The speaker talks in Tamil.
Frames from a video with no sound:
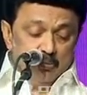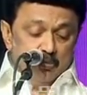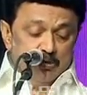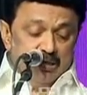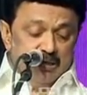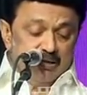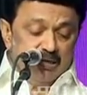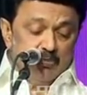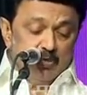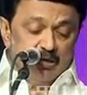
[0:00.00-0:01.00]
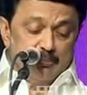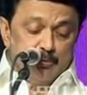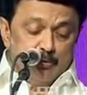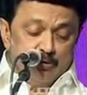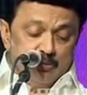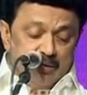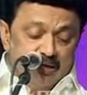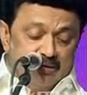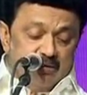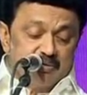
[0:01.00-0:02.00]
முதலீடுகள் முன் எப்போதும்
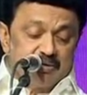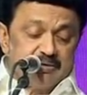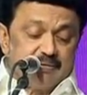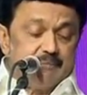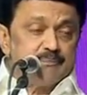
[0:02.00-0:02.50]
இல்லாத அளவுக்கு